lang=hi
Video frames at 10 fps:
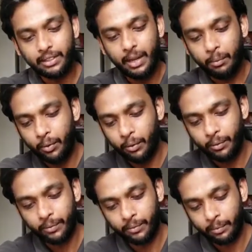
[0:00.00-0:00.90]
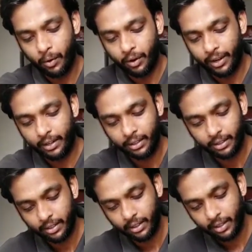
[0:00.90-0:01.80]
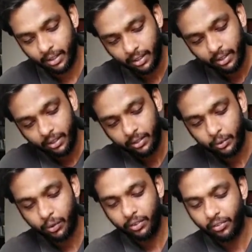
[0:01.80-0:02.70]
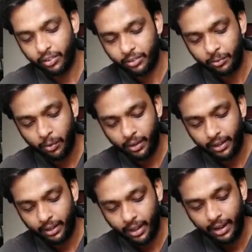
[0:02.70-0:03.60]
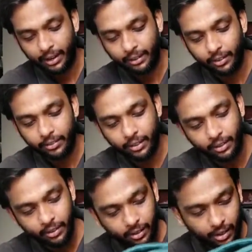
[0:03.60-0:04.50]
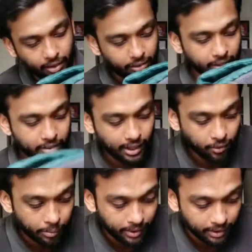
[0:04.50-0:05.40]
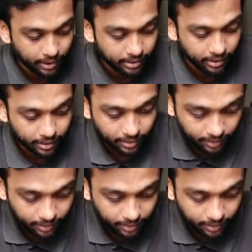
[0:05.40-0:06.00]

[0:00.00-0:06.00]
जाता है आपको पॉकेट जो कि फर्स्ट पॉकेट है आगे की तरफ से काफ़ी अच्छा है वो भी अंदर से